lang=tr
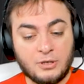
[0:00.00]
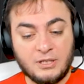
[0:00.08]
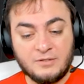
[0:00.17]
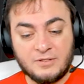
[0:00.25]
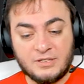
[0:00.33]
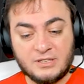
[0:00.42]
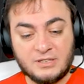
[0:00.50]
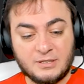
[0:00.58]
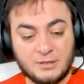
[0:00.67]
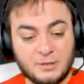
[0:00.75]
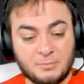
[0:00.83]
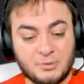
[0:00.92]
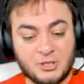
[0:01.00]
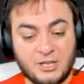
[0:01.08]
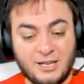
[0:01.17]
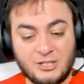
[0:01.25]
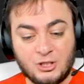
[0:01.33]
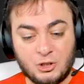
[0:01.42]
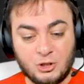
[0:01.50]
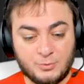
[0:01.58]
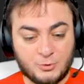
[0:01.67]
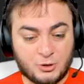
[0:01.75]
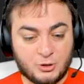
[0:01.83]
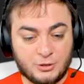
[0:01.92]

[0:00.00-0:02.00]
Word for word: Edwards bir şeyler çalıyormuş.